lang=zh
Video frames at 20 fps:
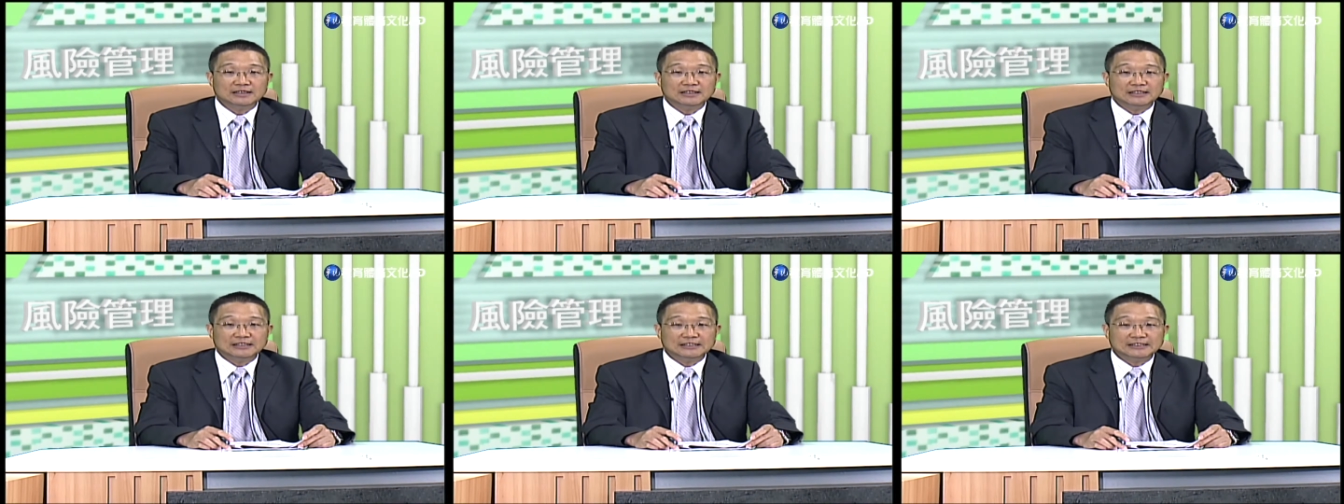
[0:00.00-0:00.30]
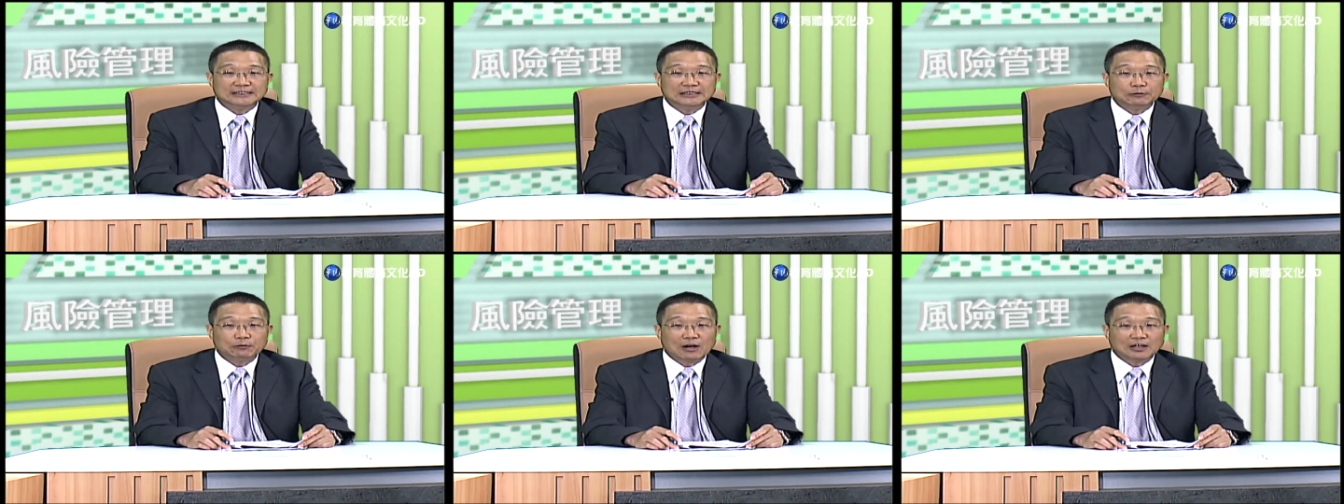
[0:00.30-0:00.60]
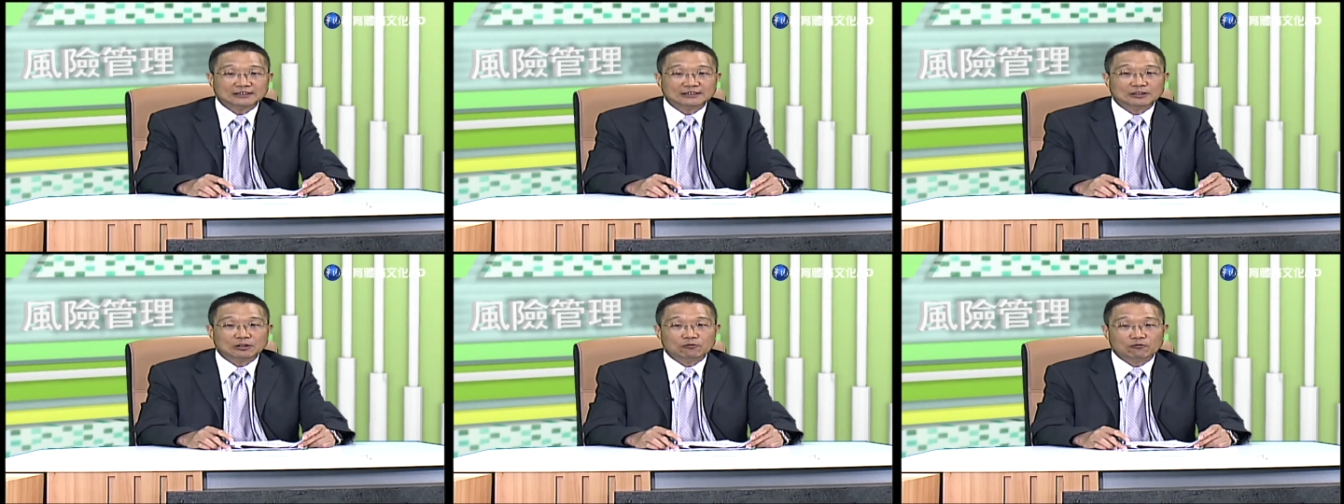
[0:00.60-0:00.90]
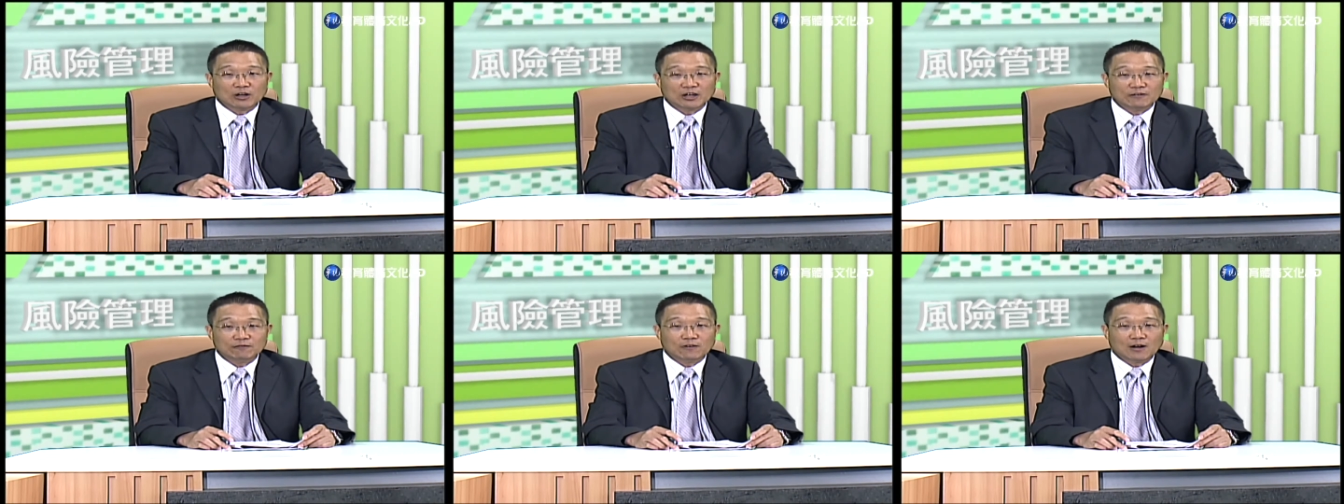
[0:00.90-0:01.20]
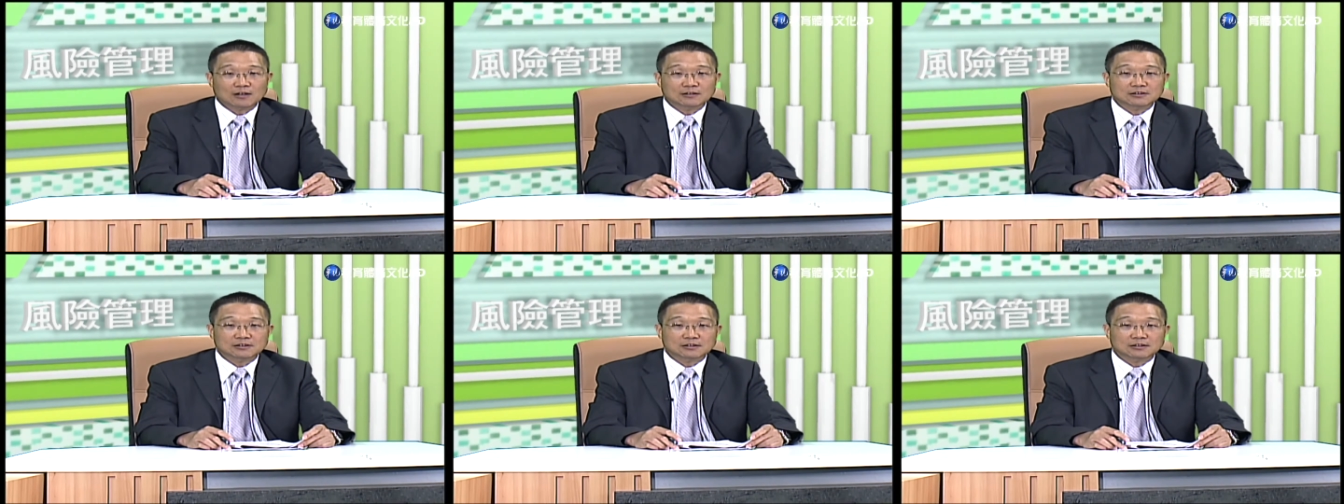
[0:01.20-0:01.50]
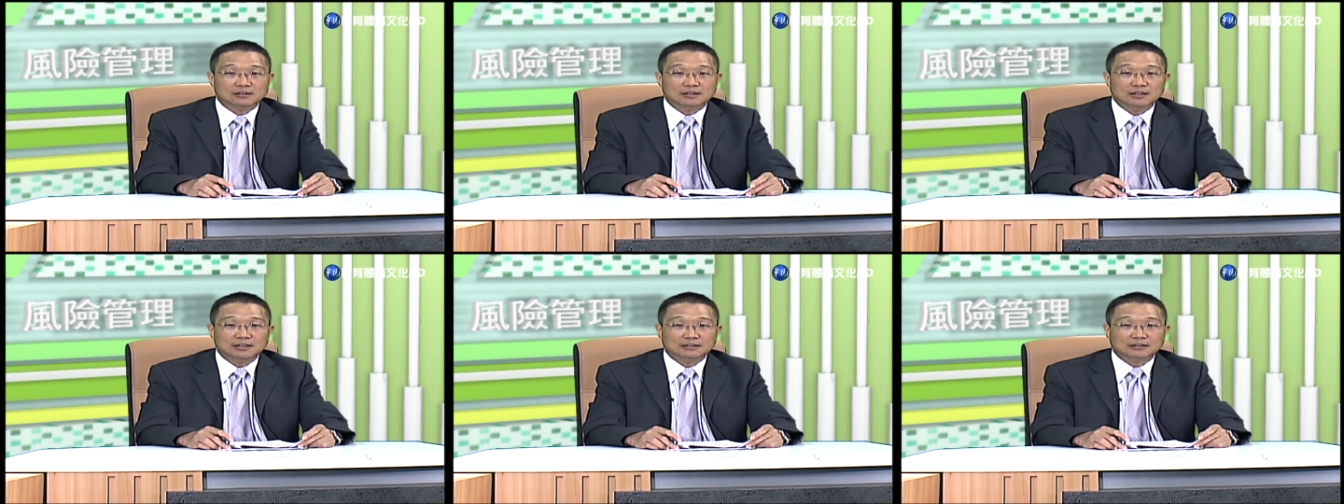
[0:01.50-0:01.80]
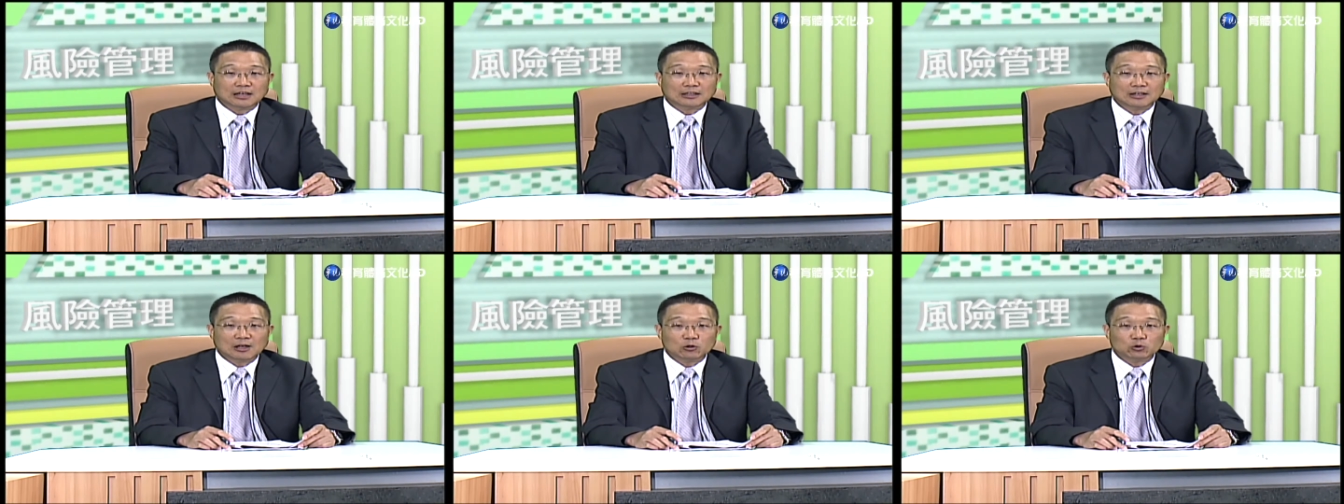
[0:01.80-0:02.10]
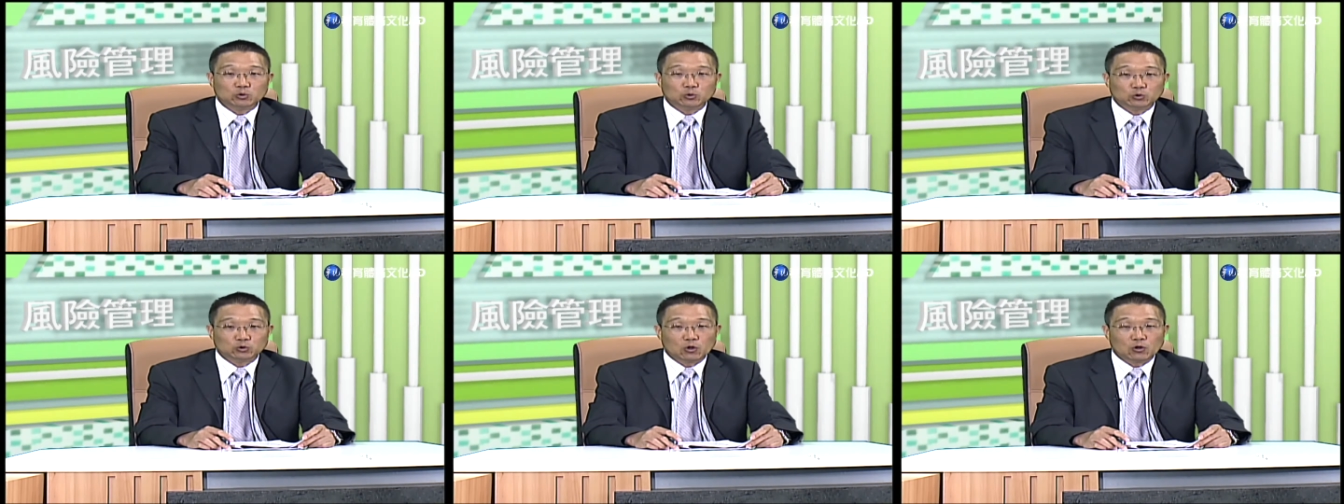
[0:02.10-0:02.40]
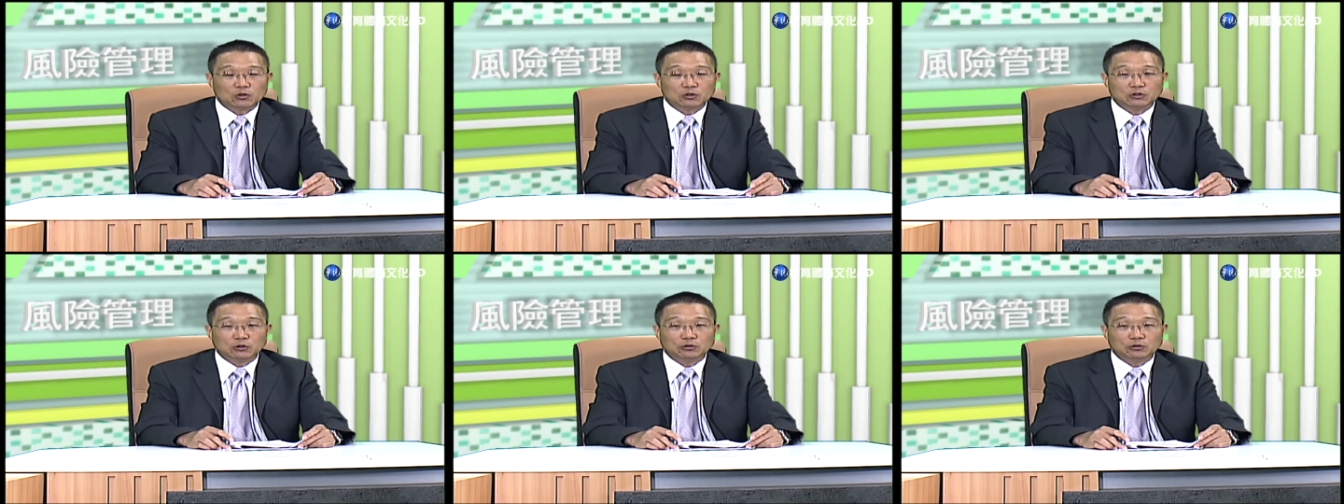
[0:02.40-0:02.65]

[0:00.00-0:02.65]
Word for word: 以计划性的管理方式，达到主动、